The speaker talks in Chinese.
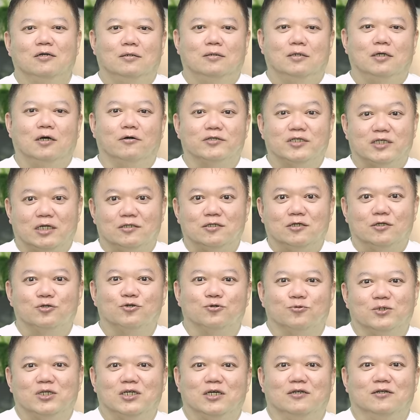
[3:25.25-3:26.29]
要战争
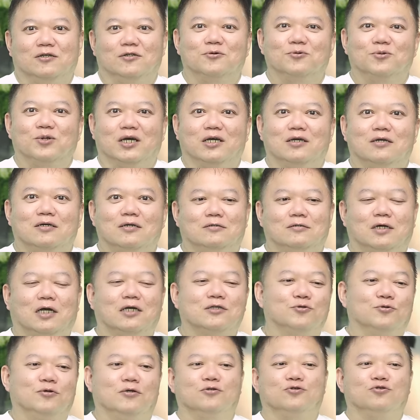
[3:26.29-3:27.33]
出现了，对不对？开
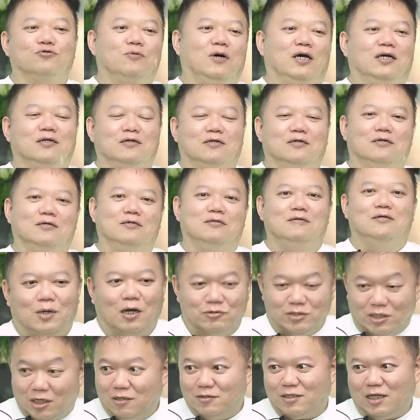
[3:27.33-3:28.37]
始有人出来，那个好
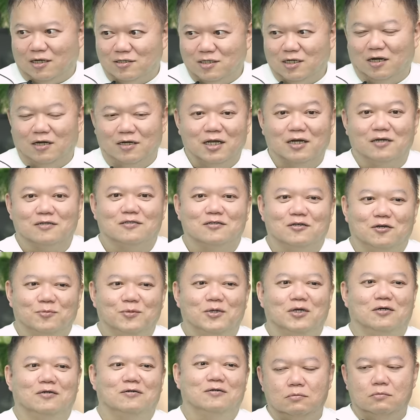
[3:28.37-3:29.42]
像要打仗的样子，有没
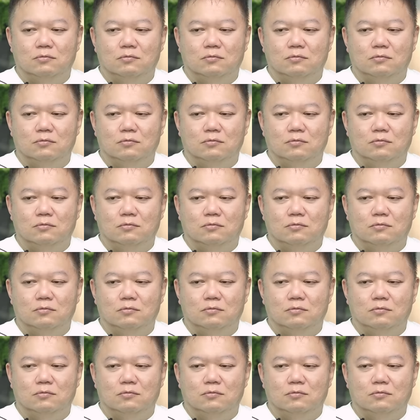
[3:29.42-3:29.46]
有？